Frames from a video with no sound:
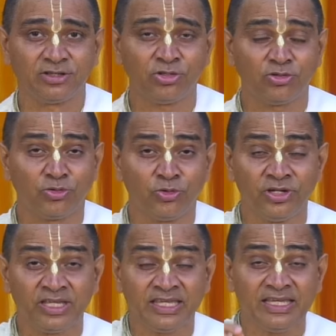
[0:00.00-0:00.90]
तो
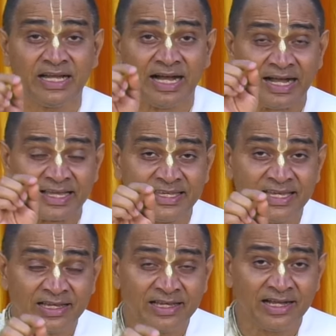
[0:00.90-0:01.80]
उनकी
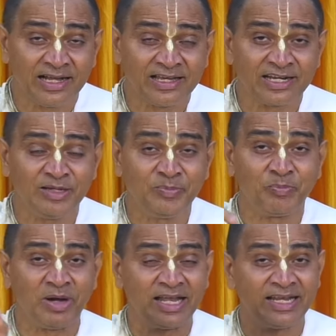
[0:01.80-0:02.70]
आज्ञा का अगर हम
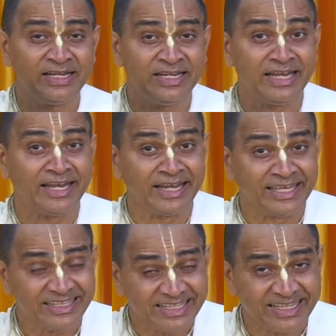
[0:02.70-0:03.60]
पालन
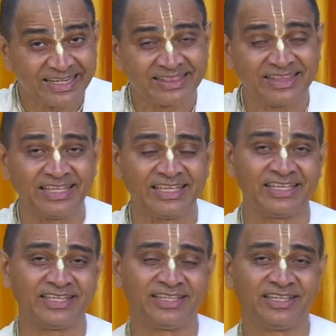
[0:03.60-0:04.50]
नहीं करते हैं